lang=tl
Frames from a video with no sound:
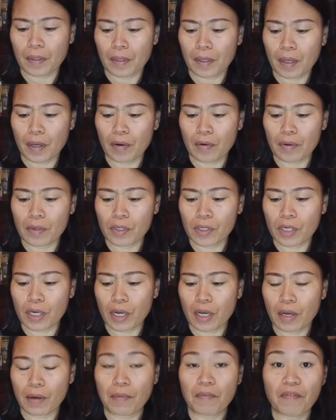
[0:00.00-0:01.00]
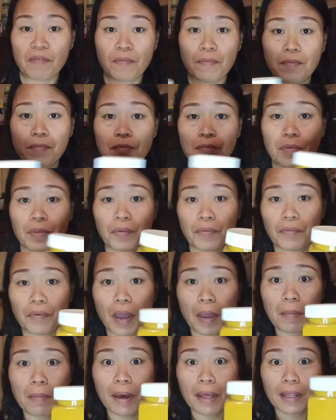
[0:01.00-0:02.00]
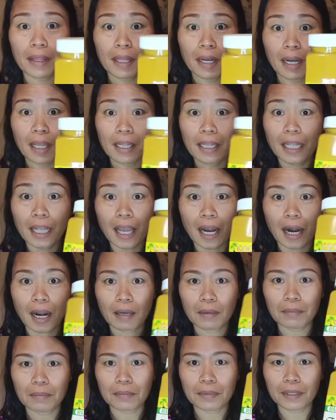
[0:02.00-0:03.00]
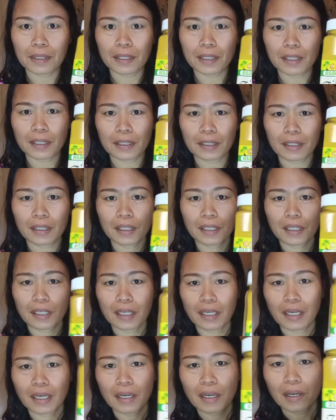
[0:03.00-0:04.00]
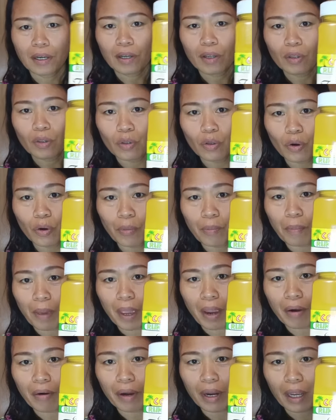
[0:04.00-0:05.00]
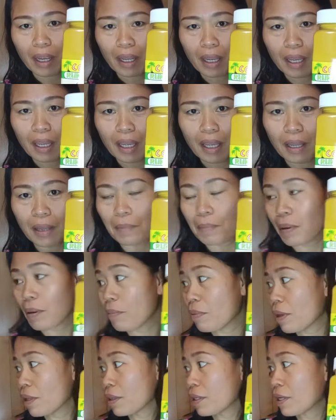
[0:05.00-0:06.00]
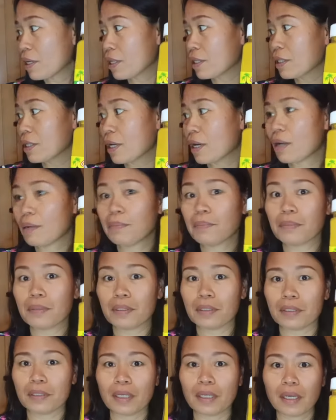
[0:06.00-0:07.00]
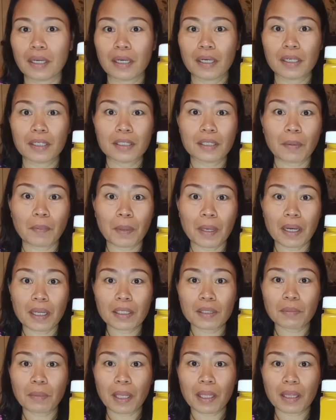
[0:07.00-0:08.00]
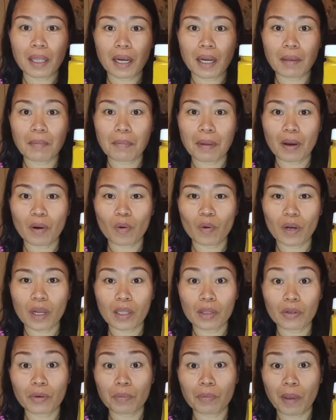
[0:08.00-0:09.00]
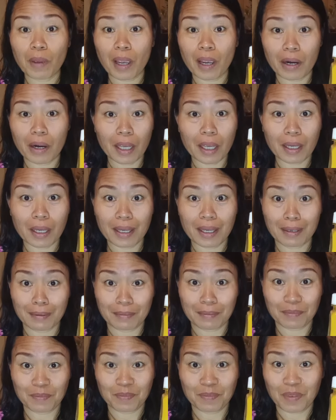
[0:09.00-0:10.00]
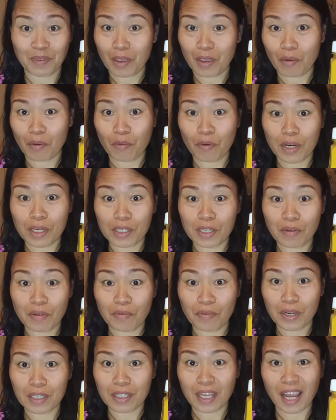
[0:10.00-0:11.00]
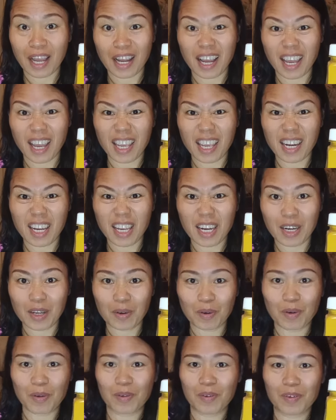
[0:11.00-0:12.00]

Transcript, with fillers: Ano siya? 500 grams. Turmeric. 500 grams. Sa Pinas, may tanim ako na turmeric. Fresh na fresh kakainin ko.